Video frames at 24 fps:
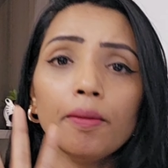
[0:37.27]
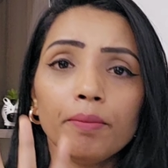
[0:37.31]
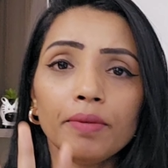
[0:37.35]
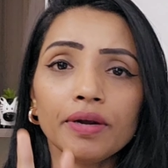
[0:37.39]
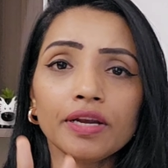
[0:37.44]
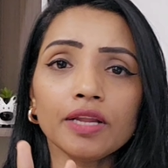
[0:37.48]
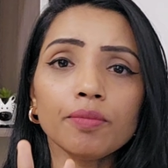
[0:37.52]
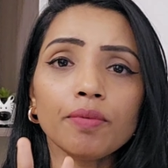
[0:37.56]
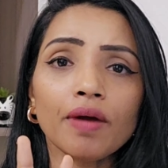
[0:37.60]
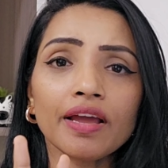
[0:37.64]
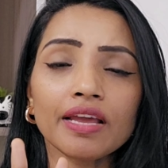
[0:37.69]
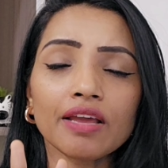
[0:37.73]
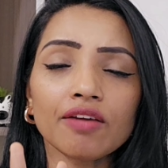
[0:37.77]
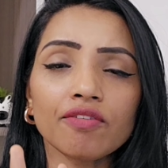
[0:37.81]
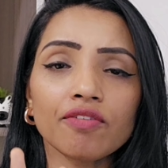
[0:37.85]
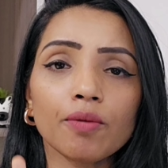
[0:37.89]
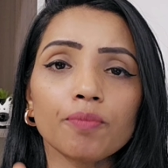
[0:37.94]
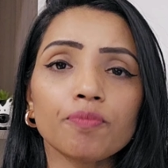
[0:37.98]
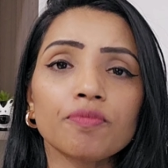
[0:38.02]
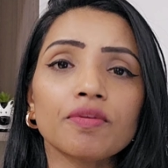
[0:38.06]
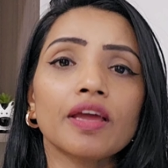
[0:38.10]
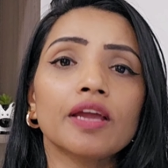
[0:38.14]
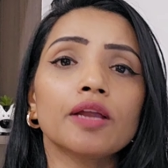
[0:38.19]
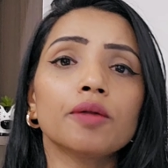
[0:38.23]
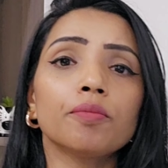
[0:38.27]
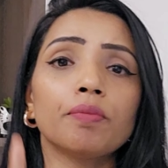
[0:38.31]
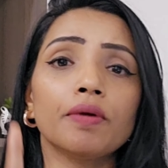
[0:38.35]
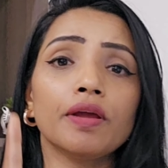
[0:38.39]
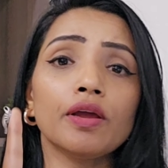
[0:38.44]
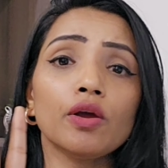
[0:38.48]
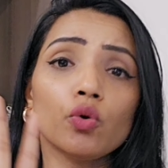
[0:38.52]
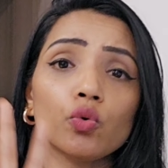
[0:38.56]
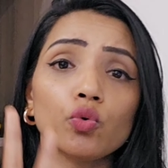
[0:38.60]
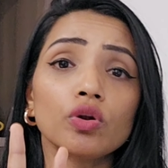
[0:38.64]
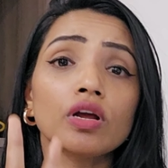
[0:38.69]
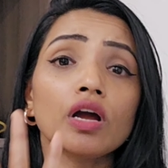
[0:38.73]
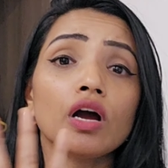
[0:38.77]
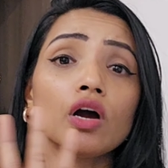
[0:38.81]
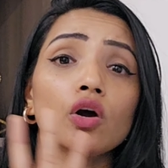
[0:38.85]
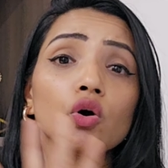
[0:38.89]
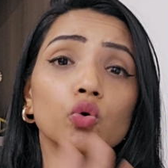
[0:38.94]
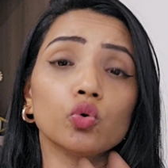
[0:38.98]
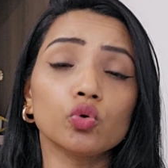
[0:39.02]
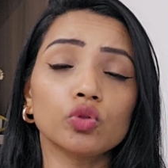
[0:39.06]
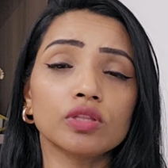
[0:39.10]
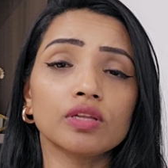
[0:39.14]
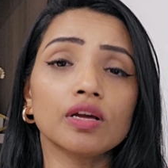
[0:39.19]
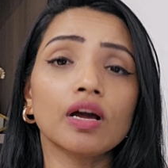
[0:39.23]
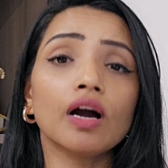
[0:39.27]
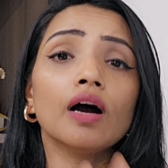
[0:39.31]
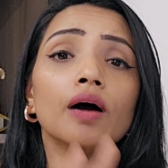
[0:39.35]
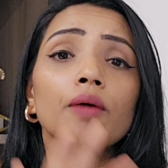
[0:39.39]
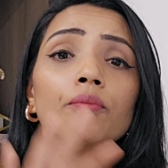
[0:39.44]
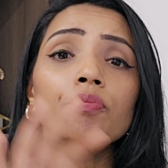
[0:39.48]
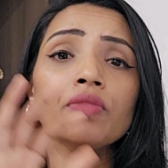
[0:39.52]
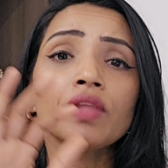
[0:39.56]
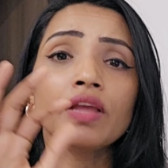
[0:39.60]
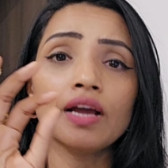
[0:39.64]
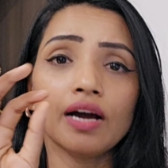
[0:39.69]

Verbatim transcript: मिटीबाई के वेबसाइट पे उनका खुद का